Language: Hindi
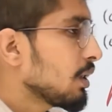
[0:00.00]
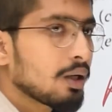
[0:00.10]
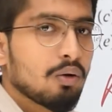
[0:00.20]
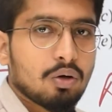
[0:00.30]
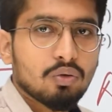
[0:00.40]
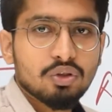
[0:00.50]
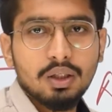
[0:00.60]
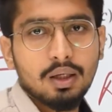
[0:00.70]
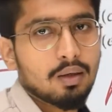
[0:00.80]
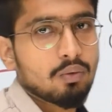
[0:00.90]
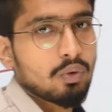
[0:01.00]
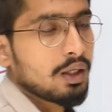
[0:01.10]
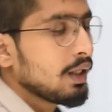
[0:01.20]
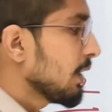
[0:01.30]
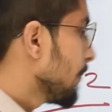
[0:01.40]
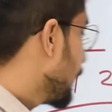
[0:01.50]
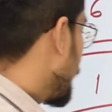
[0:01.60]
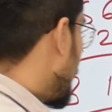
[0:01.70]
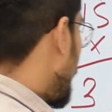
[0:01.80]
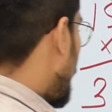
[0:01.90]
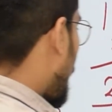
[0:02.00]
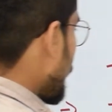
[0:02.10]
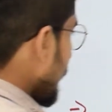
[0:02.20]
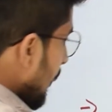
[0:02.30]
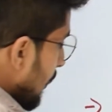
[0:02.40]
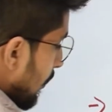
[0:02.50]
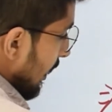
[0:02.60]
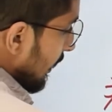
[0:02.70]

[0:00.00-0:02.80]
कर रहा हूँ और कुछ नहीं कर रहा हूँ ठीक है अब यहाँ पे भाग